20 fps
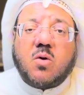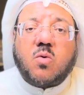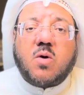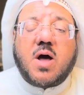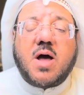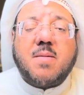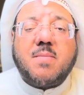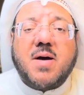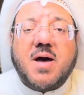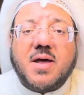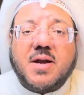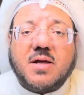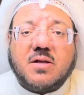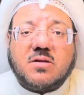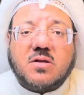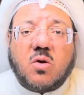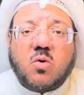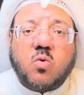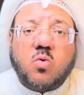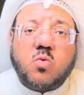
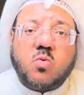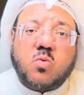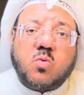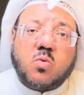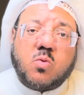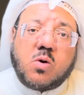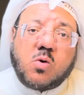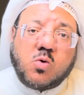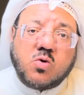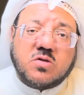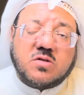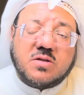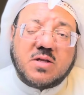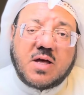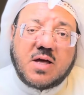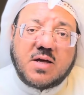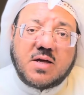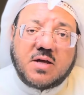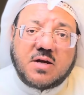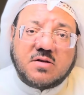وأمانته
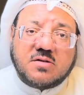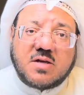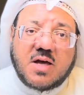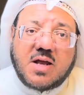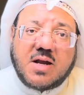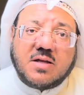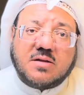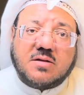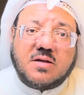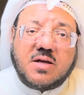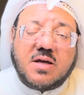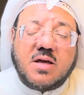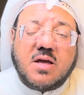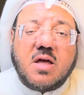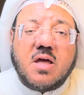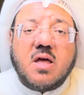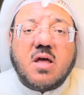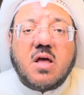وحسن رسالته